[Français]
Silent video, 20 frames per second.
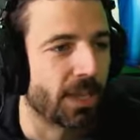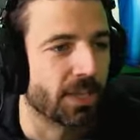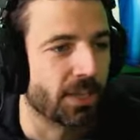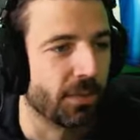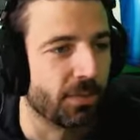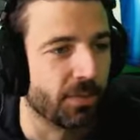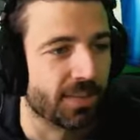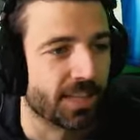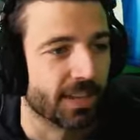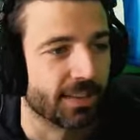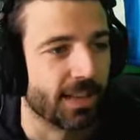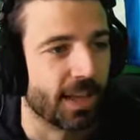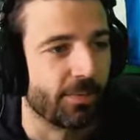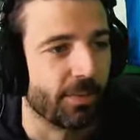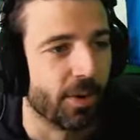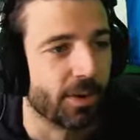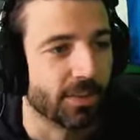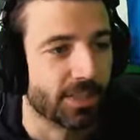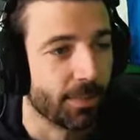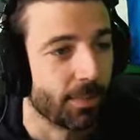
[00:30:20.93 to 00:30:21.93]
J'ai vu
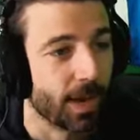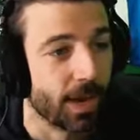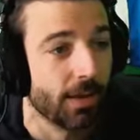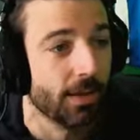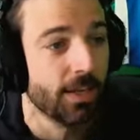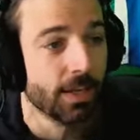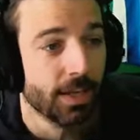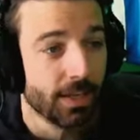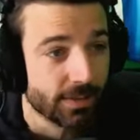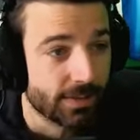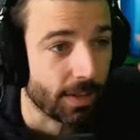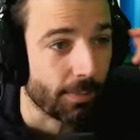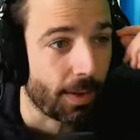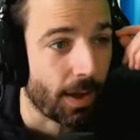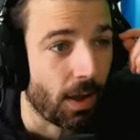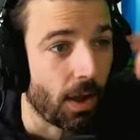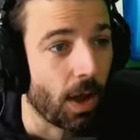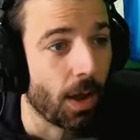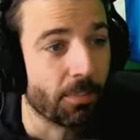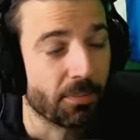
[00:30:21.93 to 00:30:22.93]
Saint-Avold, ça m'a, ça m'a,
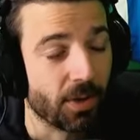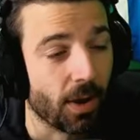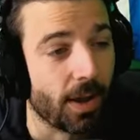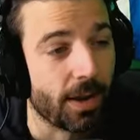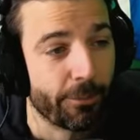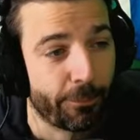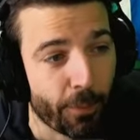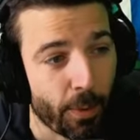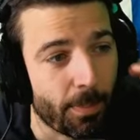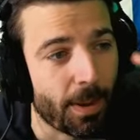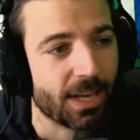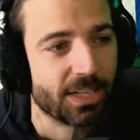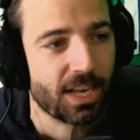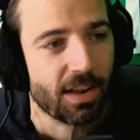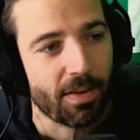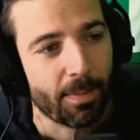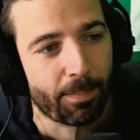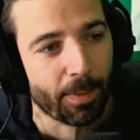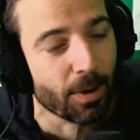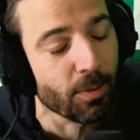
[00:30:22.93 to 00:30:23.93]
hop, tu vois. je
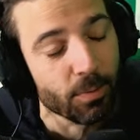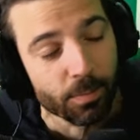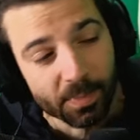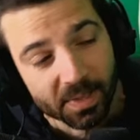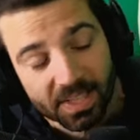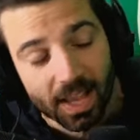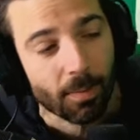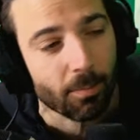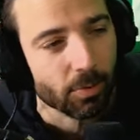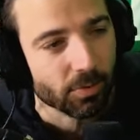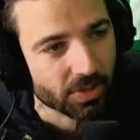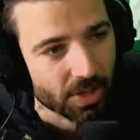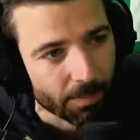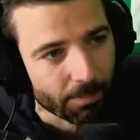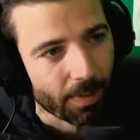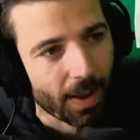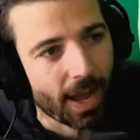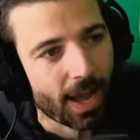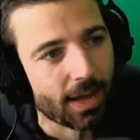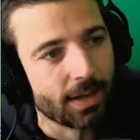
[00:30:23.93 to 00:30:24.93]
l'avais pas lu, bizarrement. J'ai
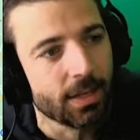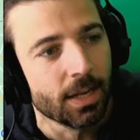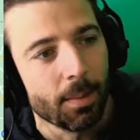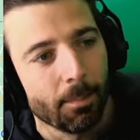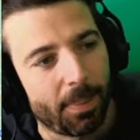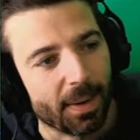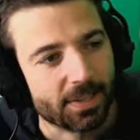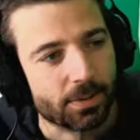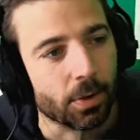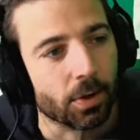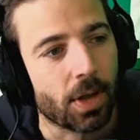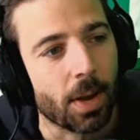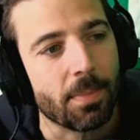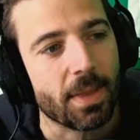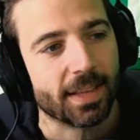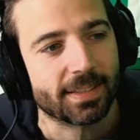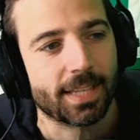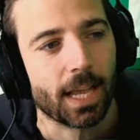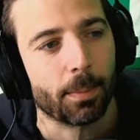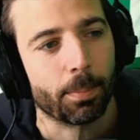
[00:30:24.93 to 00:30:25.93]
pas, parce que comme il y
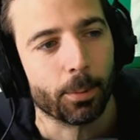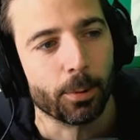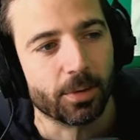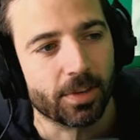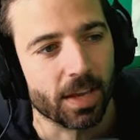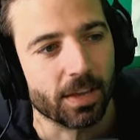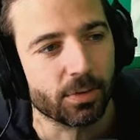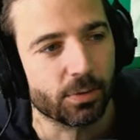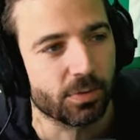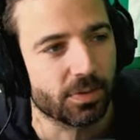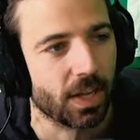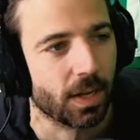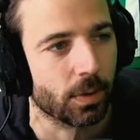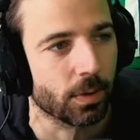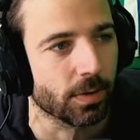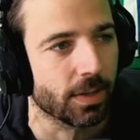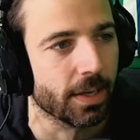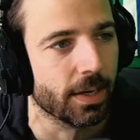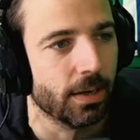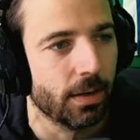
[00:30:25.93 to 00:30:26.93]
a Sarbrücken juste à
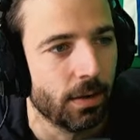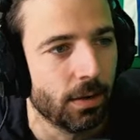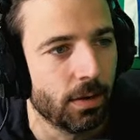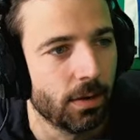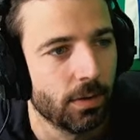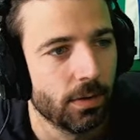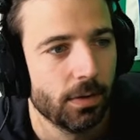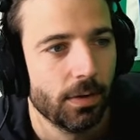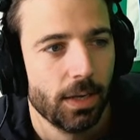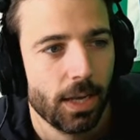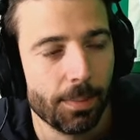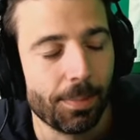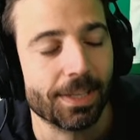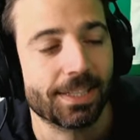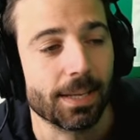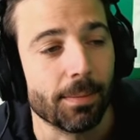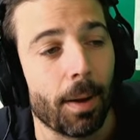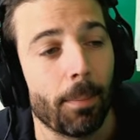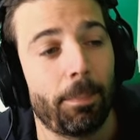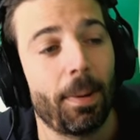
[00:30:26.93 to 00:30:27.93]
côté, eh ben,
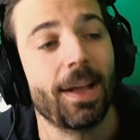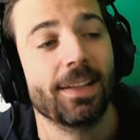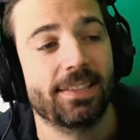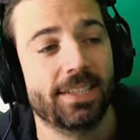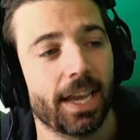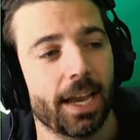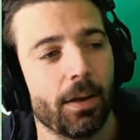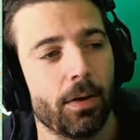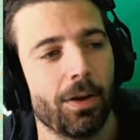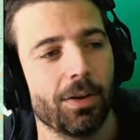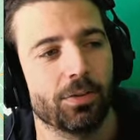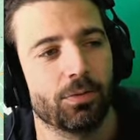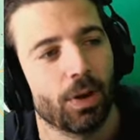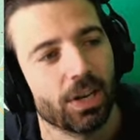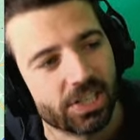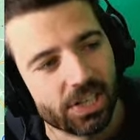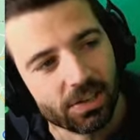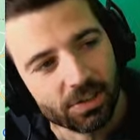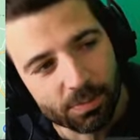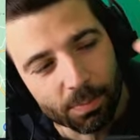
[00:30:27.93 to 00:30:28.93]
ça m'a pas attiré l'œil. Tu vois,
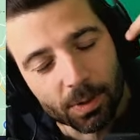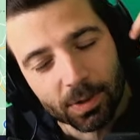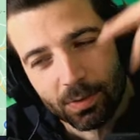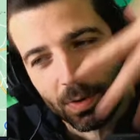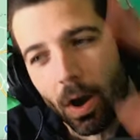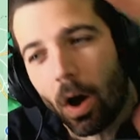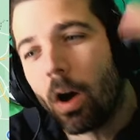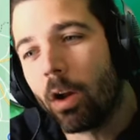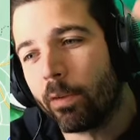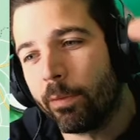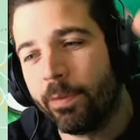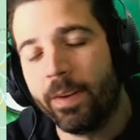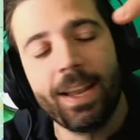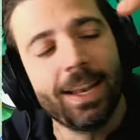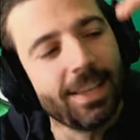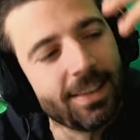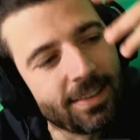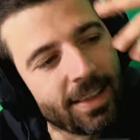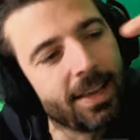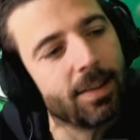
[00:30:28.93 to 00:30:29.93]
je me suis enlevé
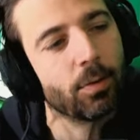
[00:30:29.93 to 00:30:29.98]
l'idée de